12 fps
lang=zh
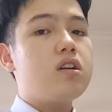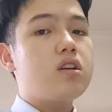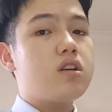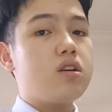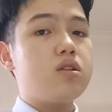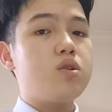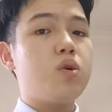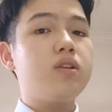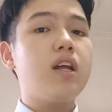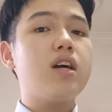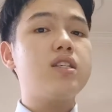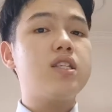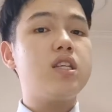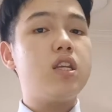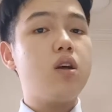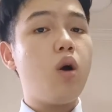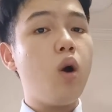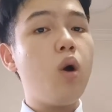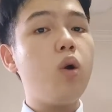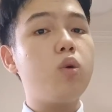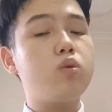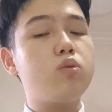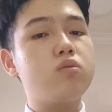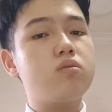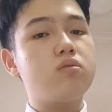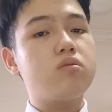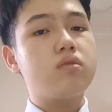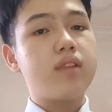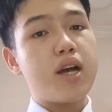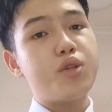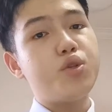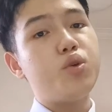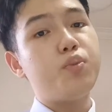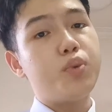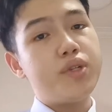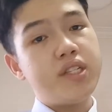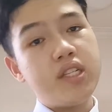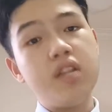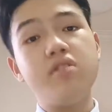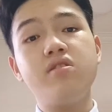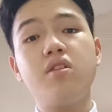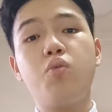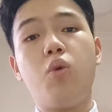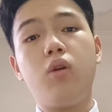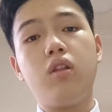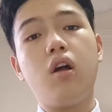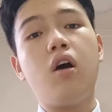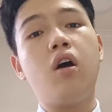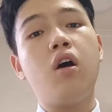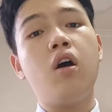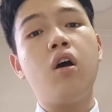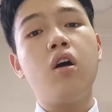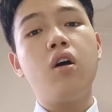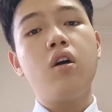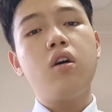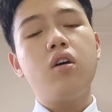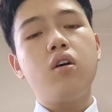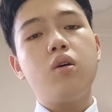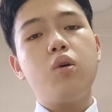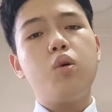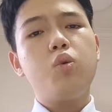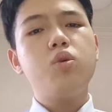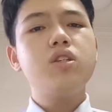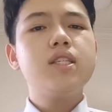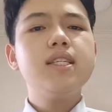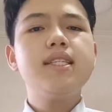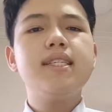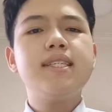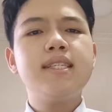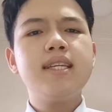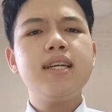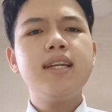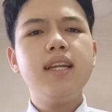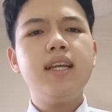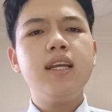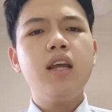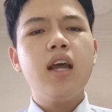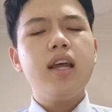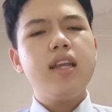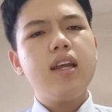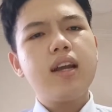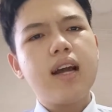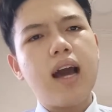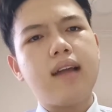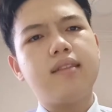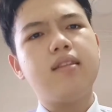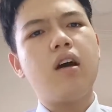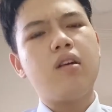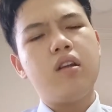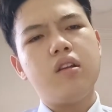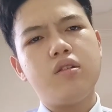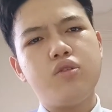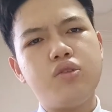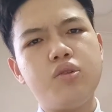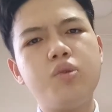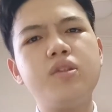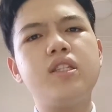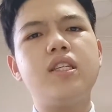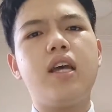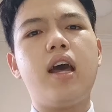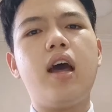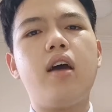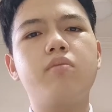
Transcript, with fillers: 可从那次以后，他就不信任我了。我自己心里也感到很纠结。